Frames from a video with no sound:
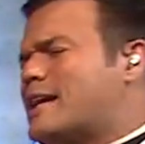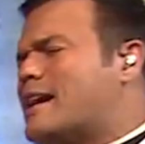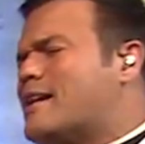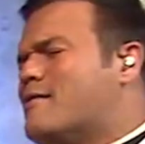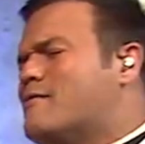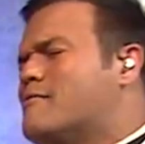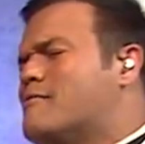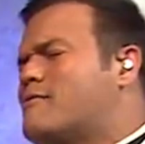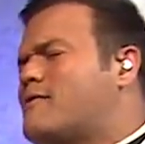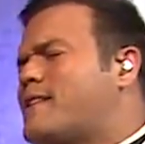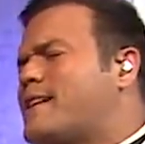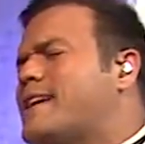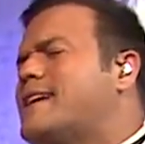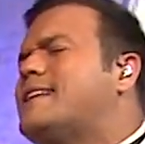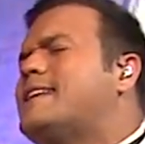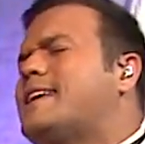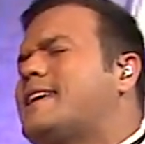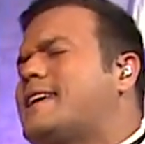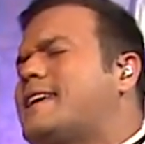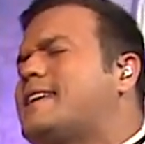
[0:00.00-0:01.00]
não
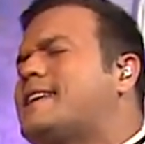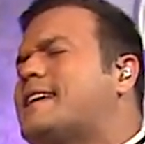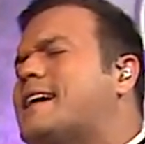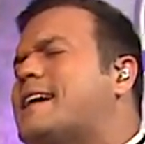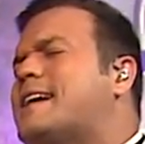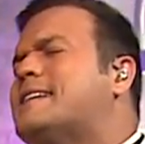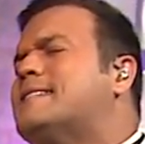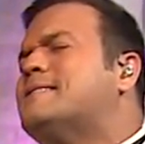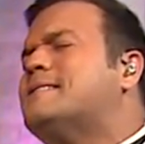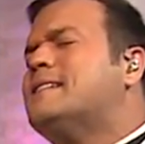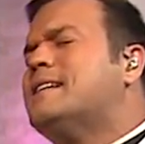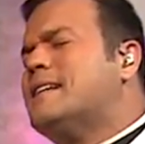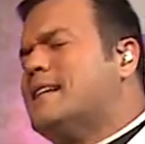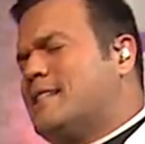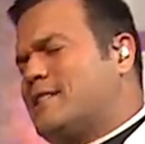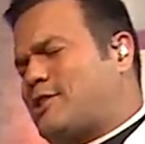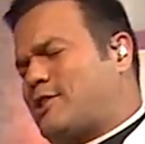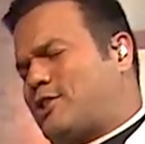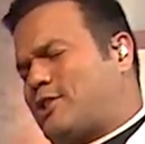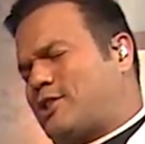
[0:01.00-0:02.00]

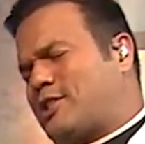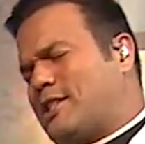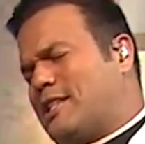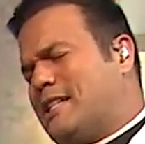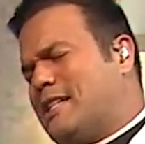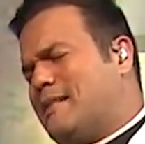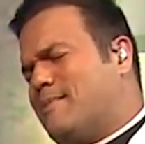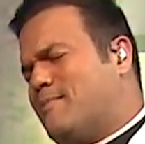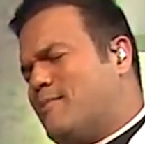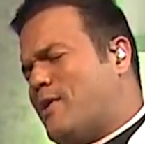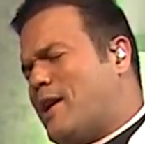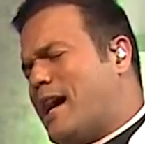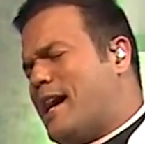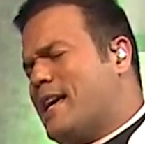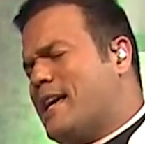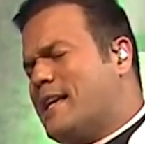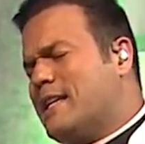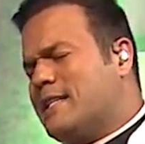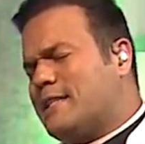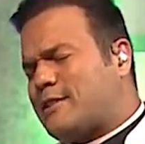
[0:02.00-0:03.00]
viria. Chamo a
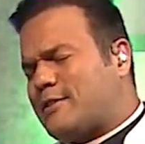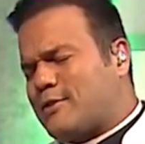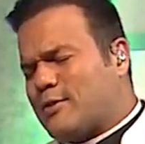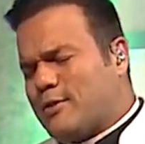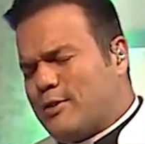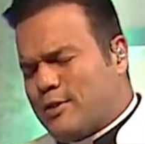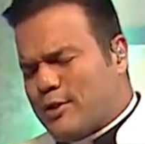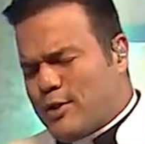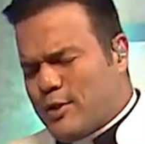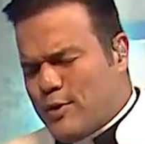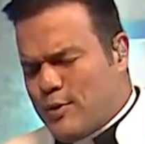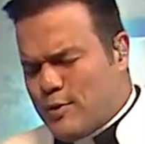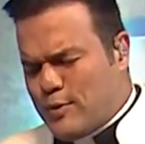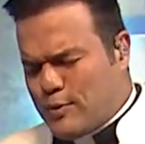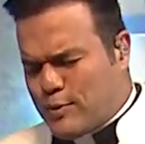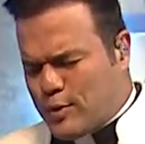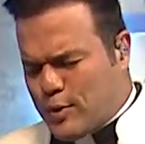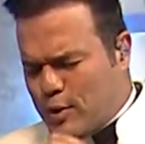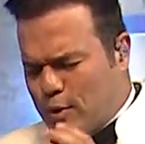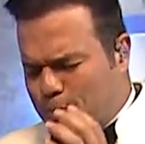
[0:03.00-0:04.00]
isso de
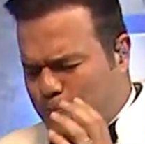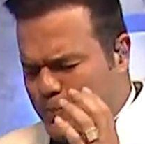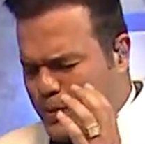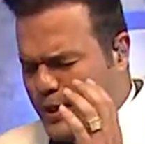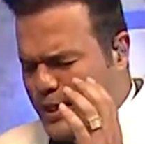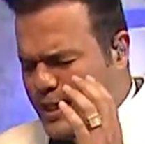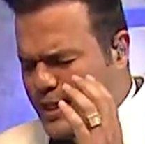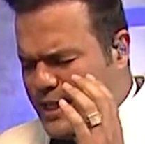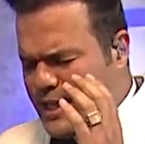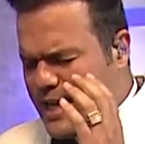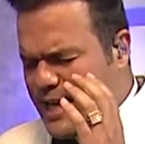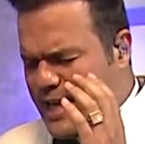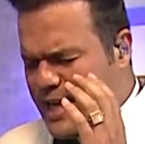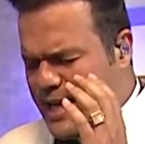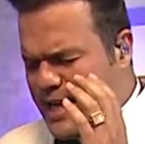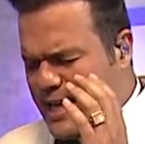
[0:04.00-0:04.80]
utopia.